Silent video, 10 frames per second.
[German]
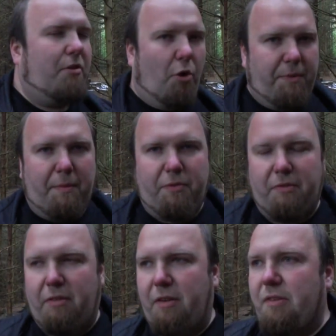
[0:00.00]
Kommt aber auf
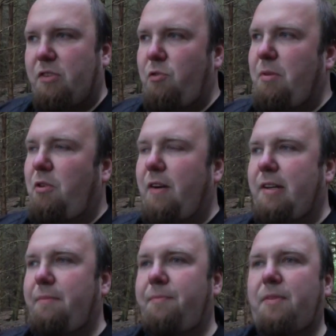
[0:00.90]
jeden Fall wieder. Wir streamen da auch
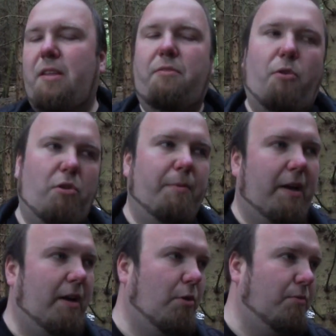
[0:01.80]
weiter. Die Folgen auf meinem
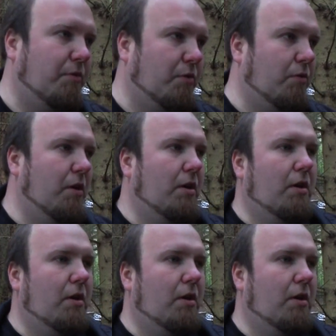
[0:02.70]
Kanal kommen sowieso.